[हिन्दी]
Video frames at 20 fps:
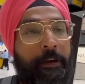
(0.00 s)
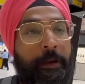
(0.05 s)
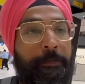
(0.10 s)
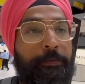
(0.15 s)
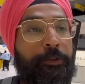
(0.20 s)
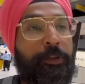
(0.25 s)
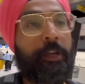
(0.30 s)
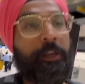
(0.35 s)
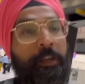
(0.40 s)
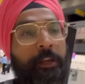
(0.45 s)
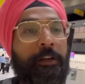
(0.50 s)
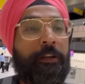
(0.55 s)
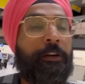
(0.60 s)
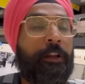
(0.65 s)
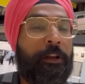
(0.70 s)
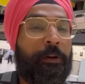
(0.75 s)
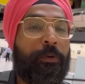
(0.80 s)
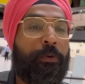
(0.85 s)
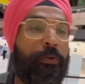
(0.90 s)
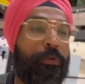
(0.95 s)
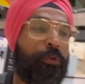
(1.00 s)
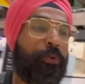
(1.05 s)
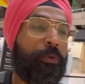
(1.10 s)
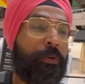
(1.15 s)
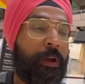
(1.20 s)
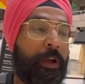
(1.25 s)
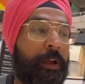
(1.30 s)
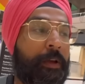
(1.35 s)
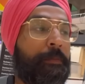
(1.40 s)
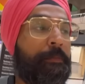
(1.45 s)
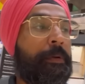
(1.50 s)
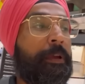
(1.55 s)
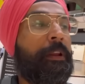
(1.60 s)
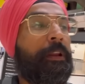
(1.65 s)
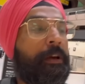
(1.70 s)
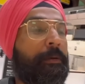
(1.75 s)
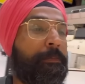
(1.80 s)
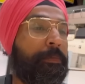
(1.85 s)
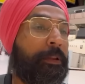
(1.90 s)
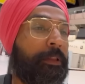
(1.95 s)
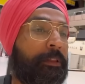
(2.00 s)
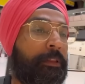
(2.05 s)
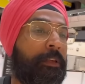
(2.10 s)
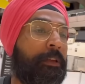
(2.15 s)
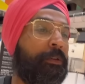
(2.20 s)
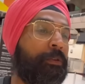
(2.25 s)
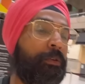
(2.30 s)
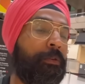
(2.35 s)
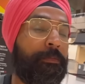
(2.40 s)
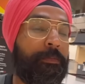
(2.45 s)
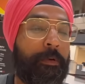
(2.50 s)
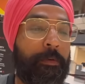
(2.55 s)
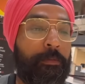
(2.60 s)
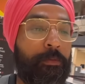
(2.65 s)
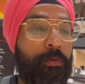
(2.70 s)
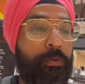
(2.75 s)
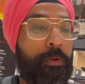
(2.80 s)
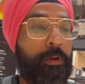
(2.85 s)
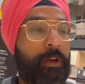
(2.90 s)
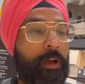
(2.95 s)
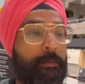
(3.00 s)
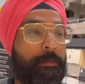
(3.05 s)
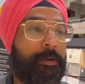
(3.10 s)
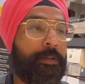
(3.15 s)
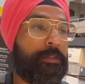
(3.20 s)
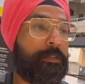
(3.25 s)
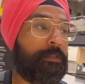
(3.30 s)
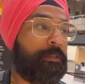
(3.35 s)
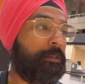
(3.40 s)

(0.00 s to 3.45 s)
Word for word: वेब चेक इन डन हो चुका है मेरा प्रीति और प्रनूर का बस